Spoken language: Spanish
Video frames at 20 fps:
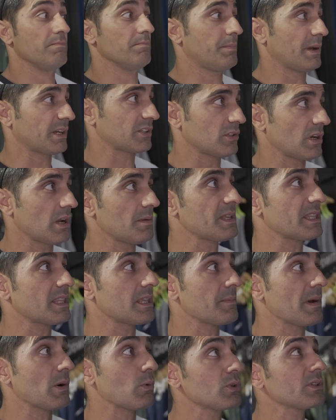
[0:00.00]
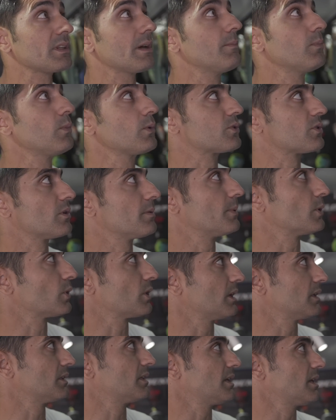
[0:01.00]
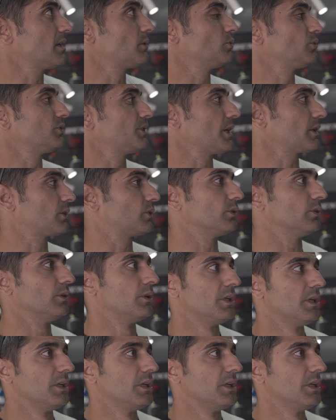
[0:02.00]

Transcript: personalmente me gustan mucho porque tienen un tacto